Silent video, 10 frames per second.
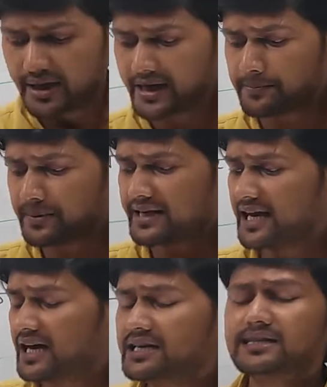एक
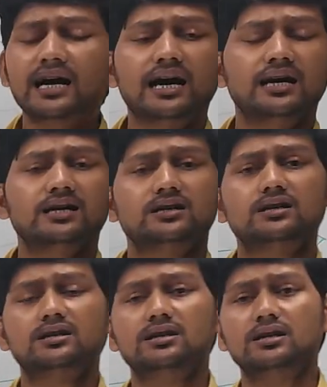वैज्ञानिक था
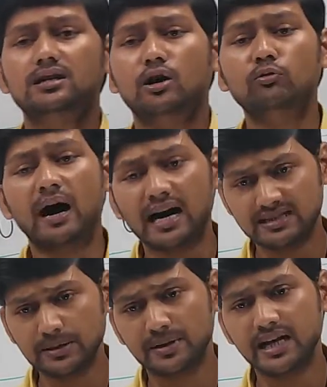वो
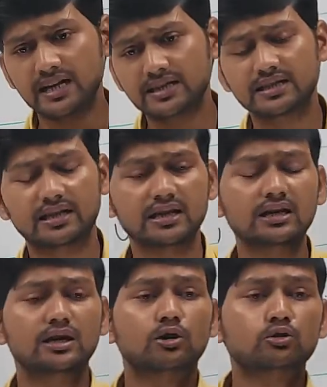भारतीय वैज्ञानिक ही थे
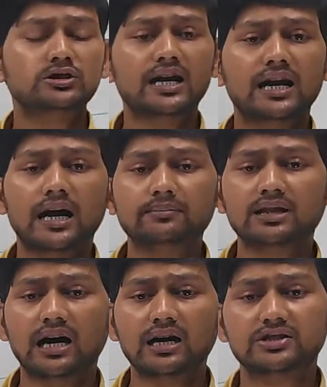उसका नाम
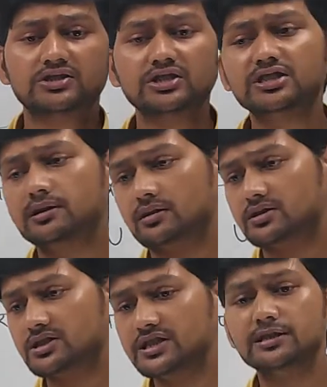था सीज
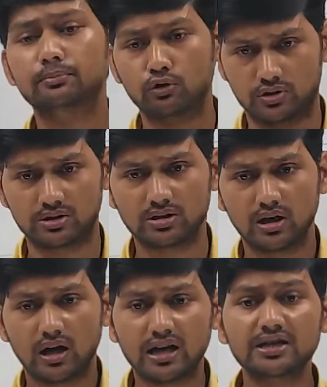सीजी बोस
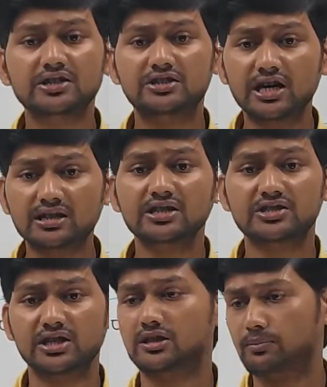यानी कि
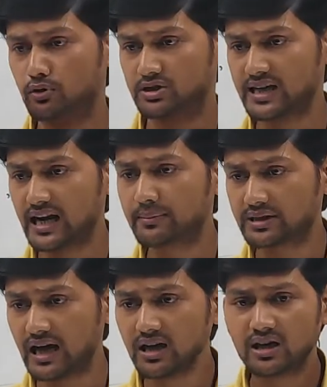जगदीश चंद्र बोस क्या नाम
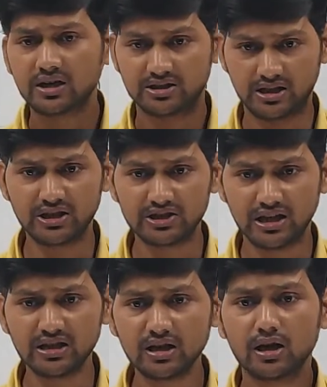था जगदीश
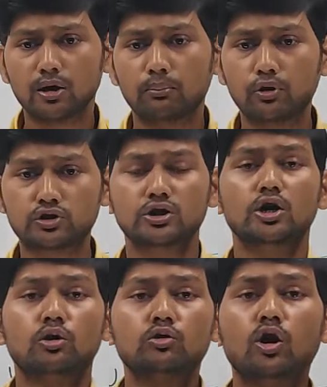चंद्र बोस
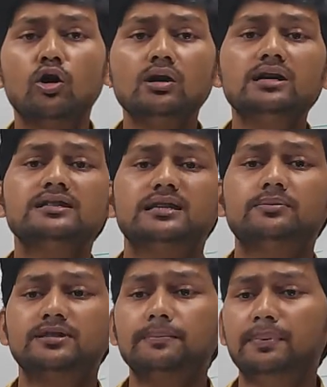उन्होंने
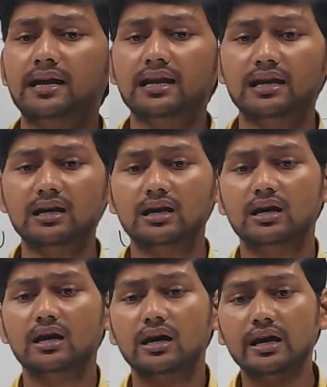सबसे पहले
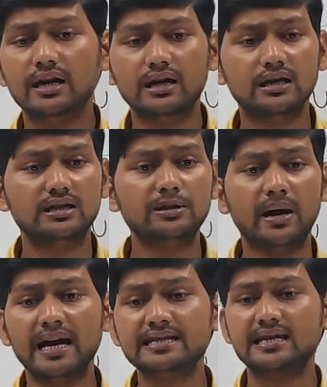एक
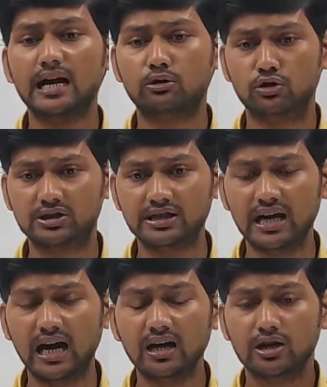डिवाइस का खोज
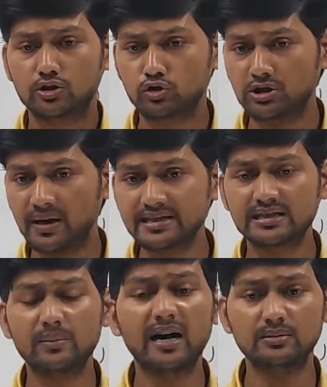किया जो
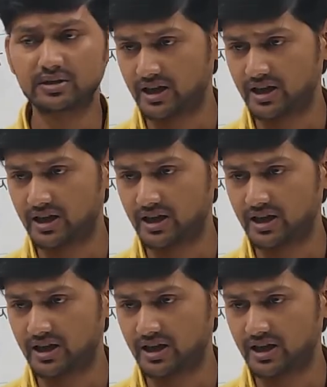डिवाइस सब आदमी